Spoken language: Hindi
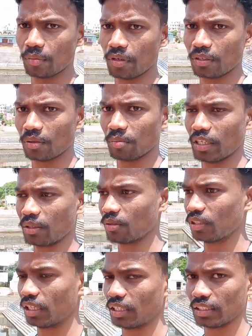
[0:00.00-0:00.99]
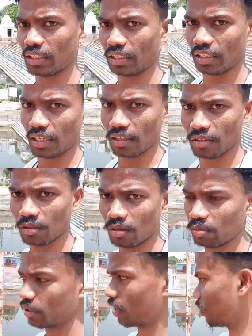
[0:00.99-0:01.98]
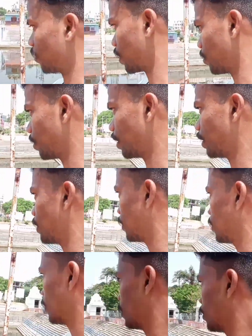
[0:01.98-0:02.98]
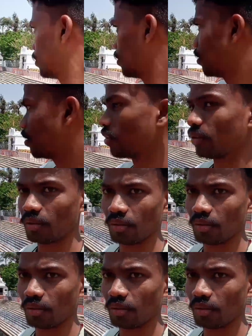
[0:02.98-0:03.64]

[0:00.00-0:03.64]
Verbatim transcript: इसमें पानी पूरा भरा हुआ है तो इसमें कोई कोई ना के भी